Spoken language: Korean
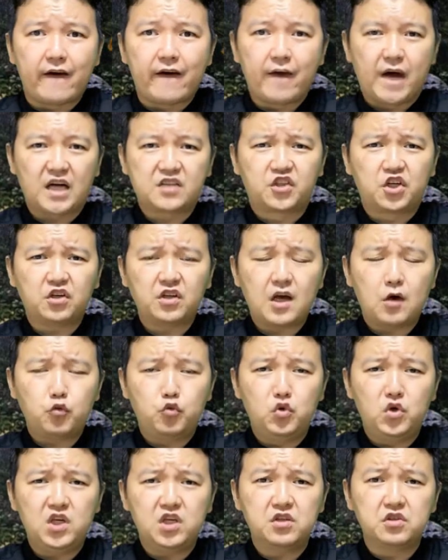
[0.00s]
빡쳐나
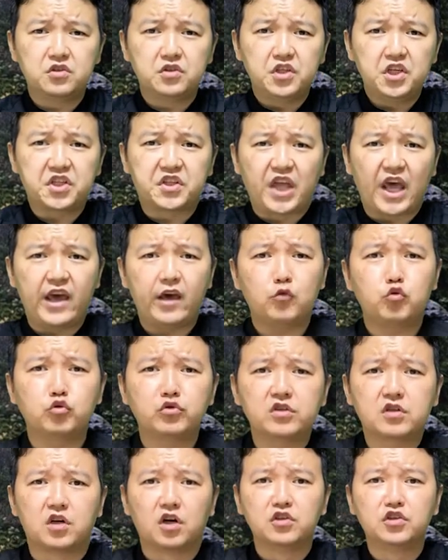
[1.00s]
위는 이 대구
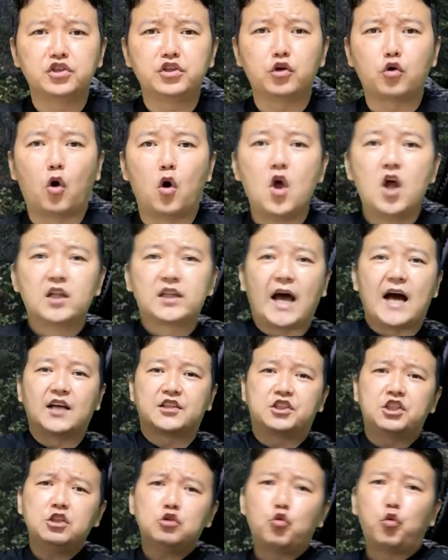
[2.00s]
해군을 거느리고
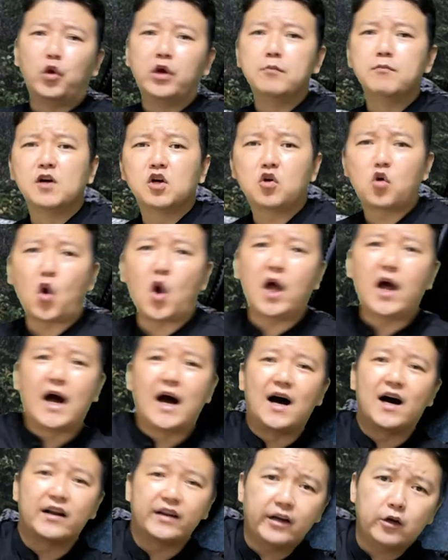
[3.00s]
다시 고해문과
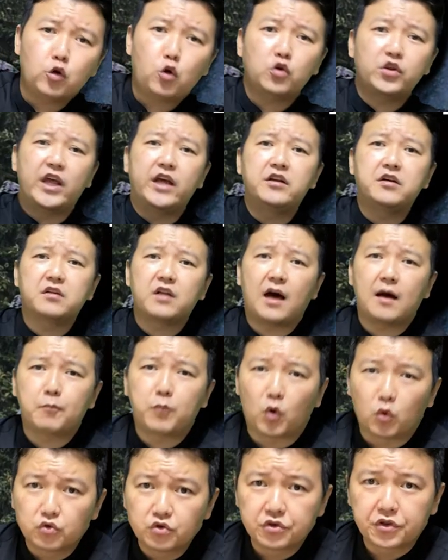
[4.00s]
아래로
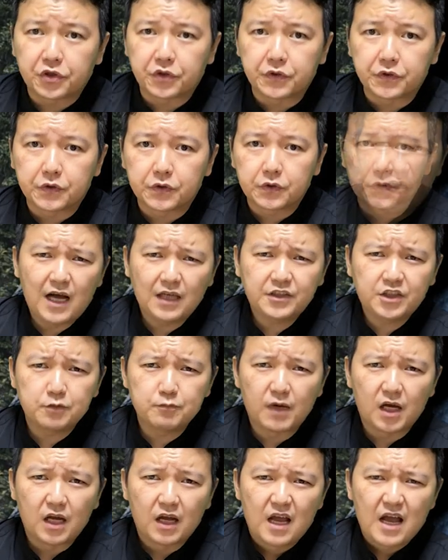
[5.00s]
내려다 보는데요.
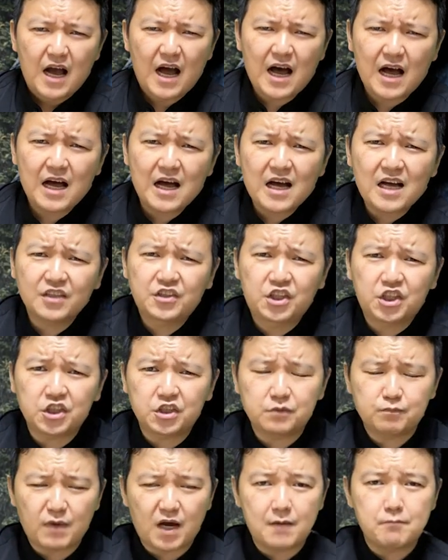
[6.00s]
하지만
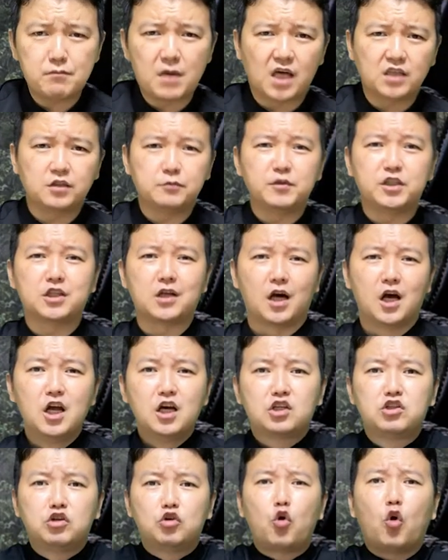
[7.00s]
하지만 말입니다.
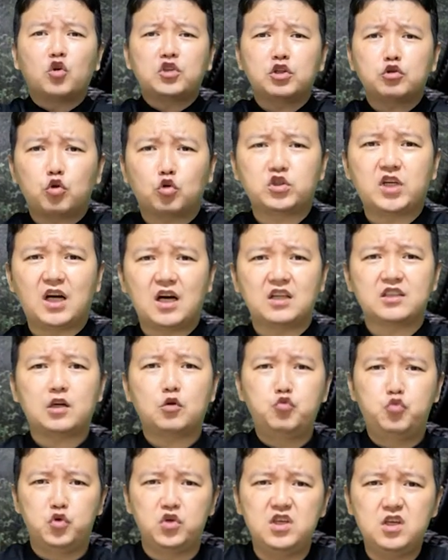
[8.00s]
그곳에
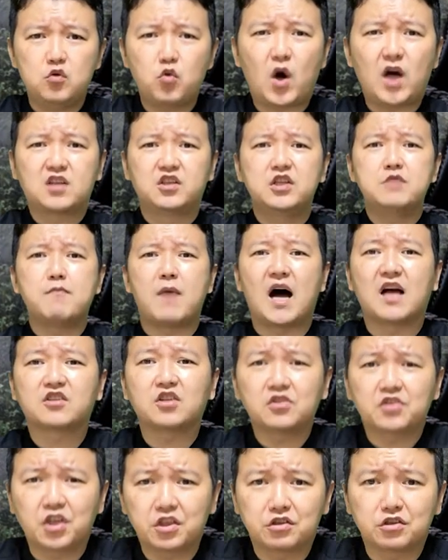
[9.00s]
도착하자 위와 그의
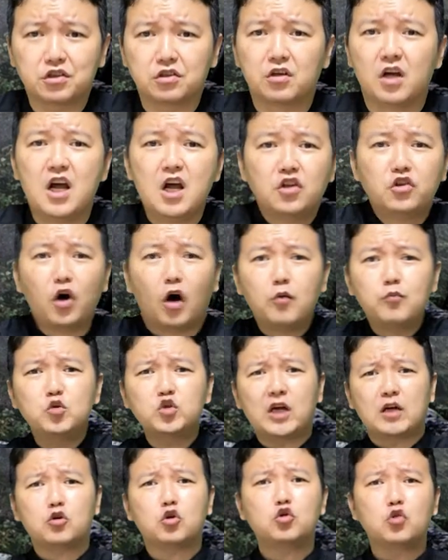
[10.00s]
마적대들은
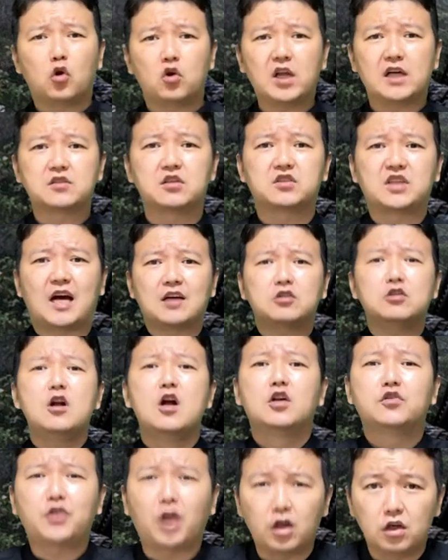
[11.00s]
너무나도 놀라서 다들
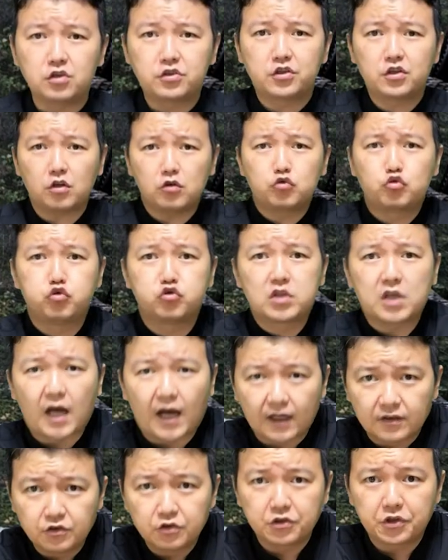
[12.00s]
탈석
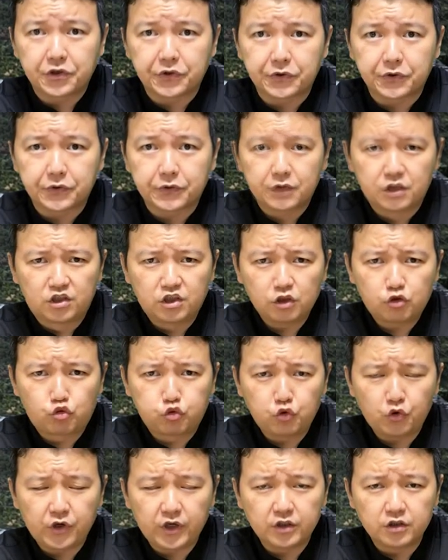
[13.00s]
주저앉는데요. 그들
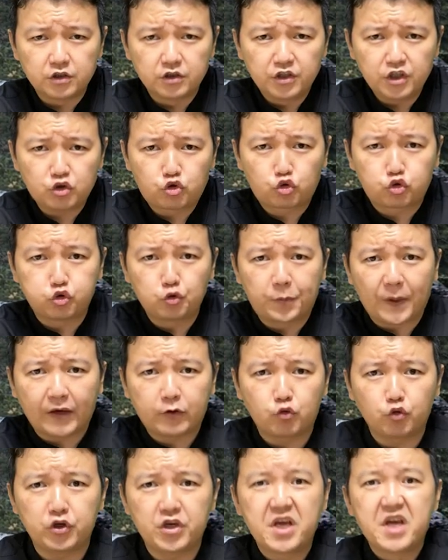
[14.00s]
주위에는 이
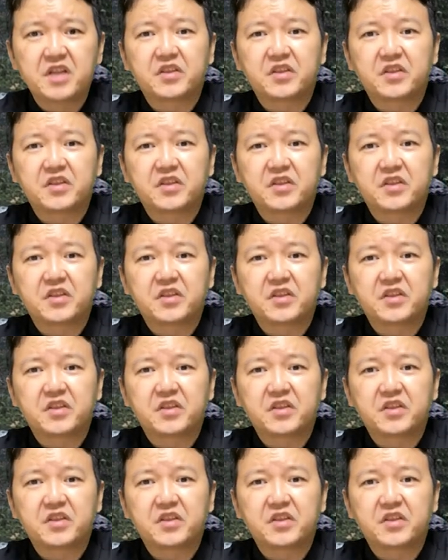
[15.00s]
수백 구의